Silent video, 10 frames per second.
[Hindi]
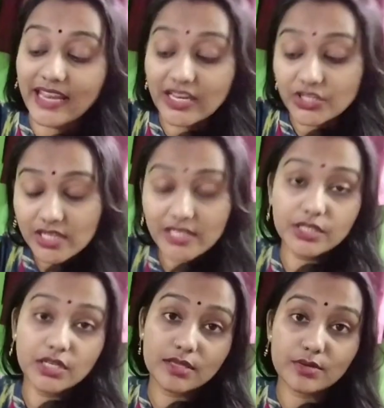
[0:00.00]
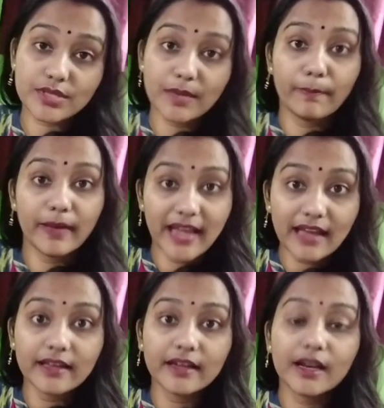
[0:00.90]
नेचुरल चीज़ों से
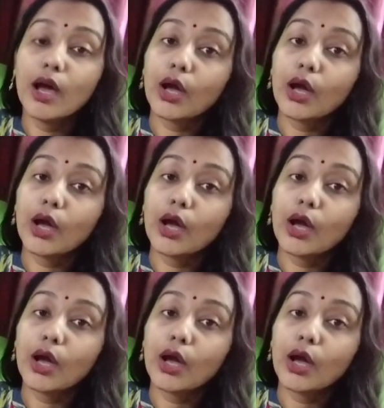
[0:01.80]
बनाकर